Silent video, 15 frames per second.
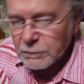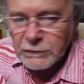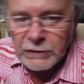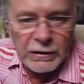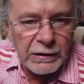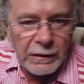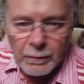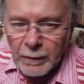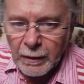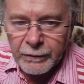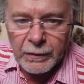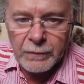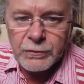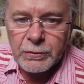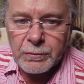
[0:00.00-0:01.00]
nie
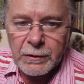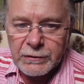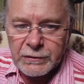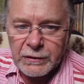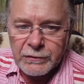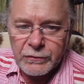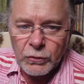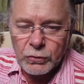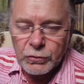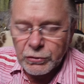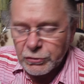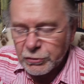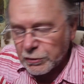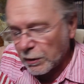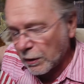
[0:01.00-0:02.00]
namawiam, że masz
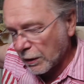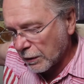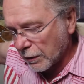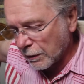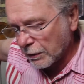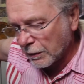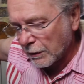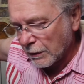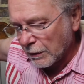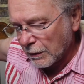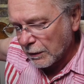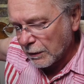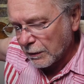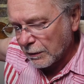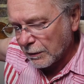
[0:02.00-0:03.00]
zadzwonić, ale
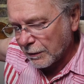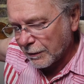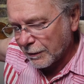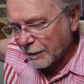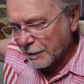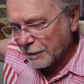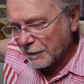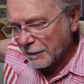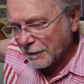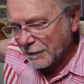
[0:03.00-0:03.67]
e,